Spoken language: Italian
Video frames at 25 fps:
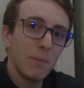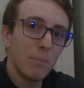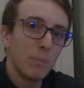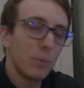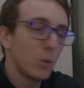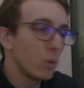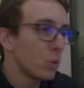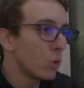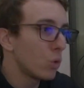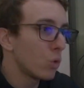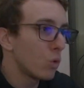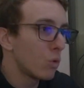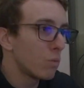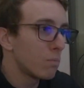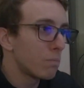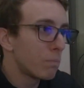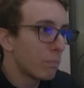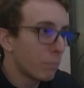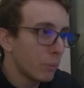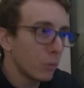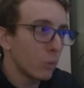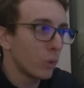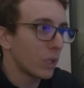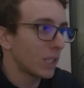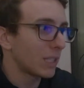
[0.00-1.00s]
più
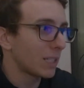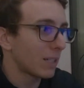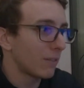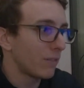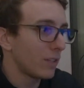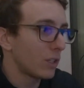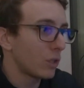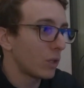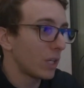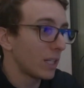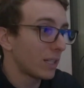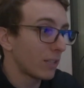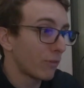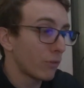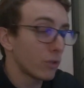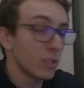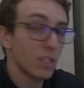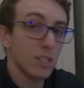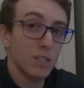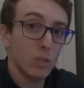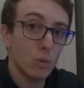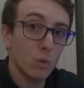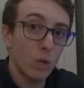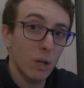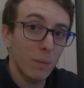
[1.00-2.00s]
pure, tra virgolette, forse
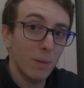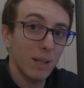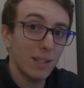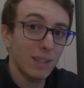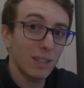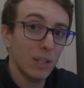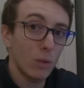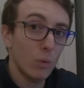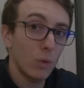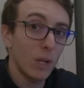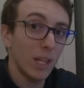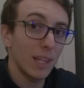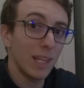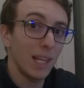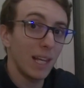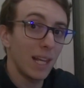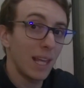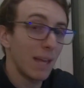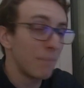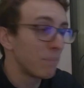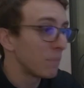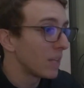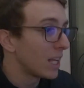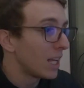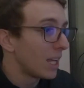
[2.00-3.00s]
sicuramente una
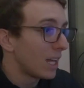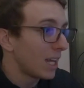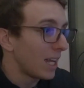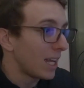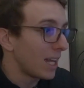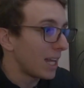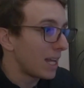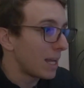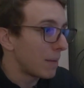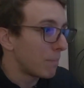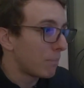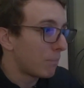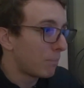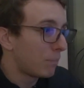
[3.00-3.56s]
delle eh,